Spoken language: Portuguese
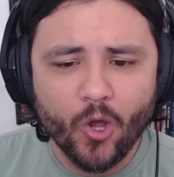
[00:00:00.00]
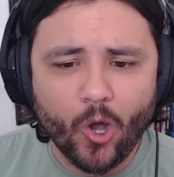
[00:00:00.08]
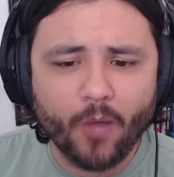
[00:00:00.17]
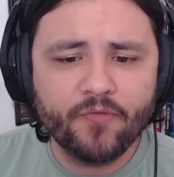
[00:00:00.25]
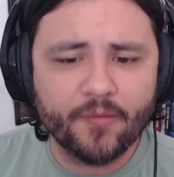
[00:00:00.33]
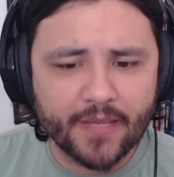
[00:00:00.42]

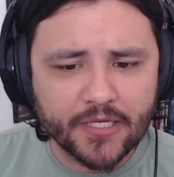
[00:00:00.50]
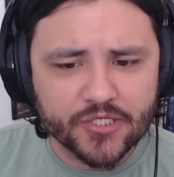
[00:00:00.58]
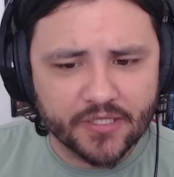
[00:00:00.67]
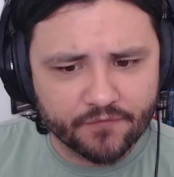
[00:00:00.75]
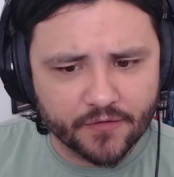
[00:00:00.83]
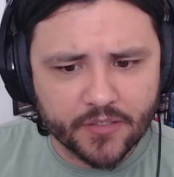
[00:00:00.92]

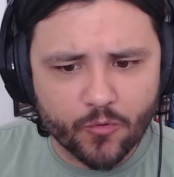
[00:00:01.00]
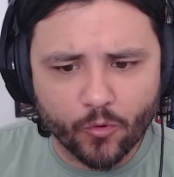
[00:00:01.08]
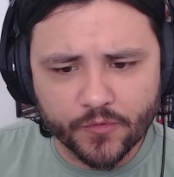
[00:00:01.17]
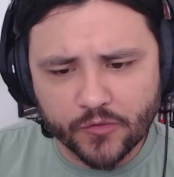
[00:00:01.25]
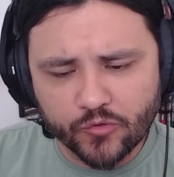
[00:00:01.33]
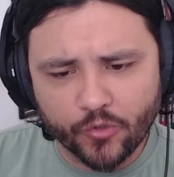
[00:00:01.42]
Obviamente, levando em
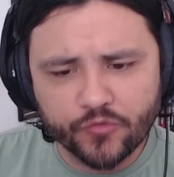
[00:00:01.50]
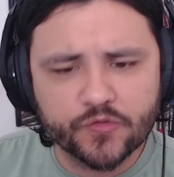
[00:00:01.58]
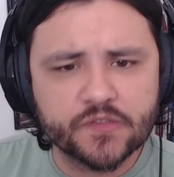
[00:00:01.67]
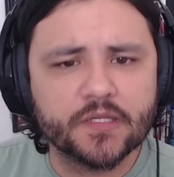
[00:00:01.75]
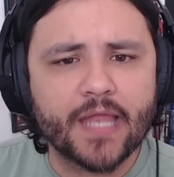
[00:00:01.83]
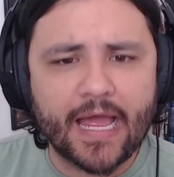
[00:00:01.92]
conta todos
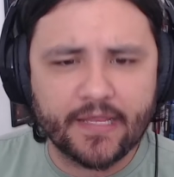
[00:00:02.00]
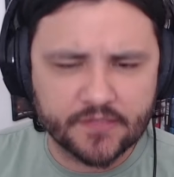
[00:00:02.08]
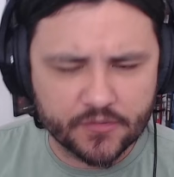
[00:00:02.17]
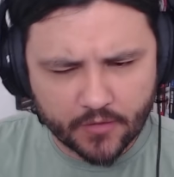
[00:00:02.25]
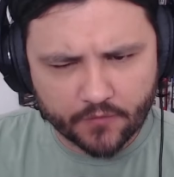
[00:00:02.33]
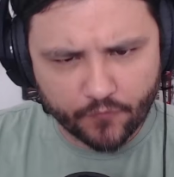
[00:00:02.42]
os sinais, e
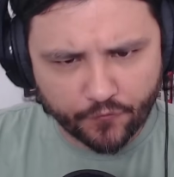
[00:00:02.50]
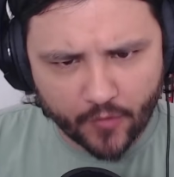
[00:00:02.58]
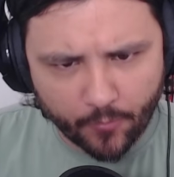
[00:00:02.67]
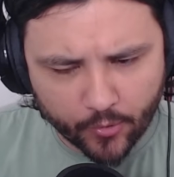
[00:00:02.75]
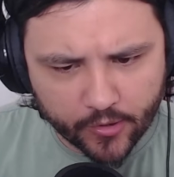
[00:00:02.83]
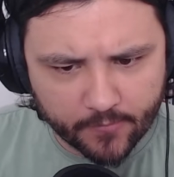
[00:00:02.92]
eu quero, vou
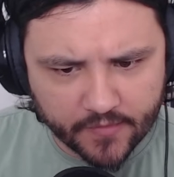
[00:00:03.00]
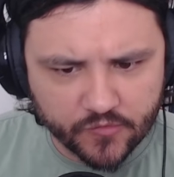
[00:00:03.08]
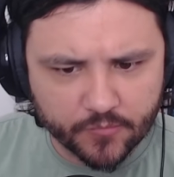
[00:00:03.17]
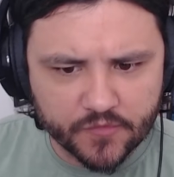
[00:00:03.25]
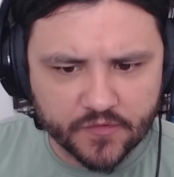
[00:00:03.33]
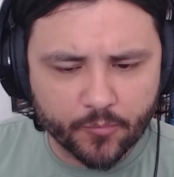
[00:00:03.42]
falar um pouquinho mais
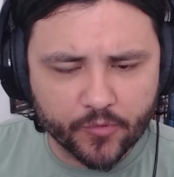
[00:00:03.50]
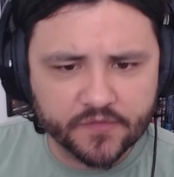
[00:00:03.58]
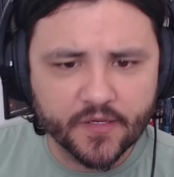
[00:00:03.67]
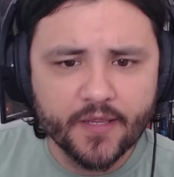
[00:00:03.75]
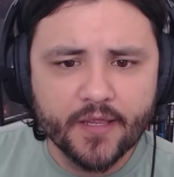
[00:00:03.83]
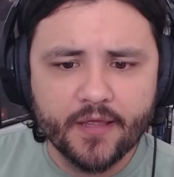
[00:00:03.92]
sobre isso
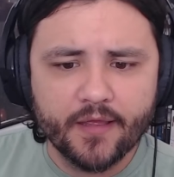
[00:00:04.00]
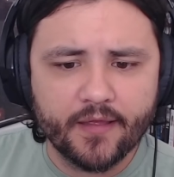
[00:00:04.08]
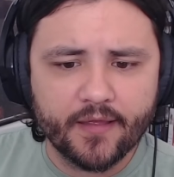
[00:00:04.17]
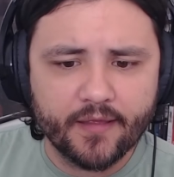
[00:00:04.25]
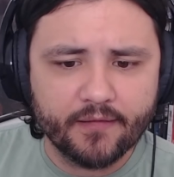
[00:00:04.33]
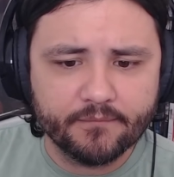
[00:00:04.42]
depois,
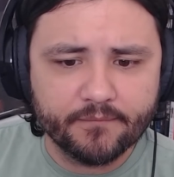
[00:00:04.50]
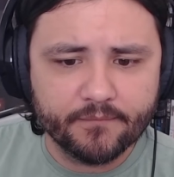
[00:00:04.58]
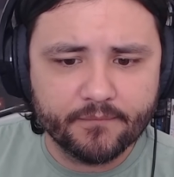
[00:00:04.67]
é,